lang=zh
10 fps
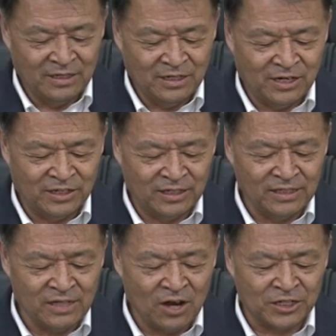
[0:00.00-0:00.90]
可能
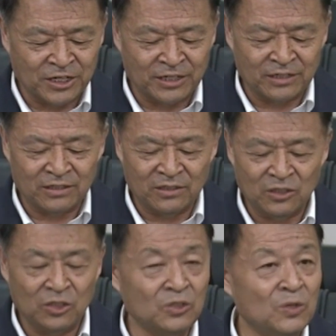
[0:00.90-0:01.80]
造成
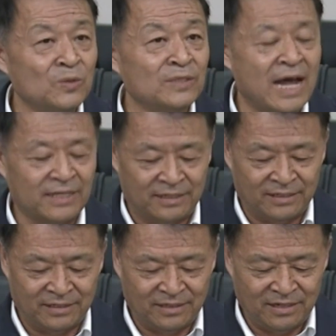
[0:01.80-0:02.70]
重大的
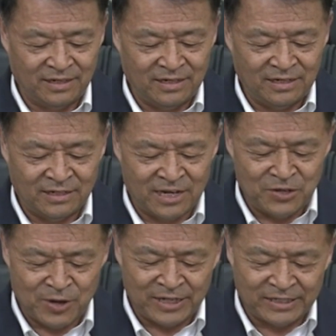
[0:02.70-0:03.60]
人
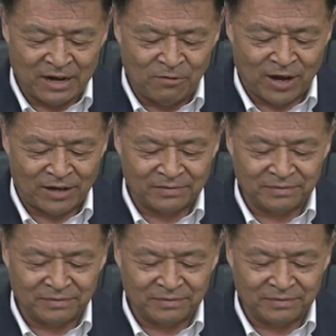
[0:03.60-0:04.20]
员伤亡，